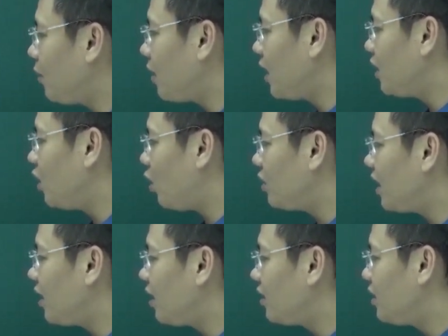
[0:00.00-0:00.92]
có r nhỏ
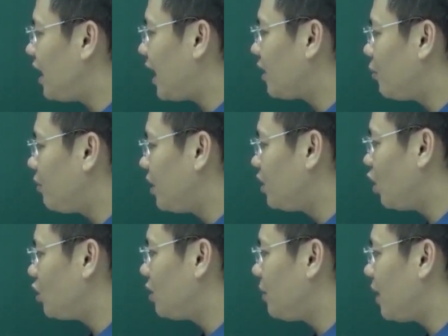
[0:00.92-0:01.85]
nhân r tới hạn cộng r
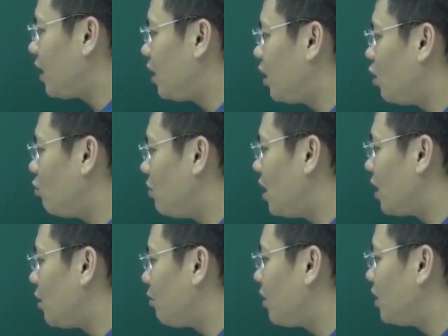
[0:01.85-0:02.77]
nhỏ thì bằng r không m
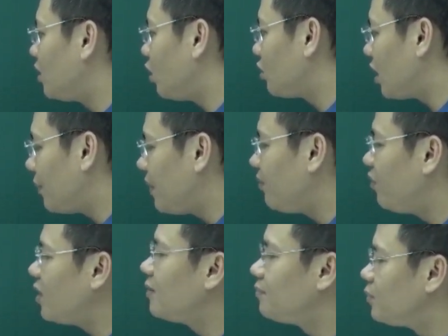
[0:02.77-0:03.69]
cộng r nhỏ tất cả
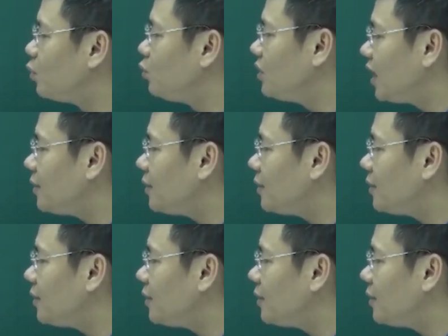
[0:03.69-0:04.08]
bình phương đúng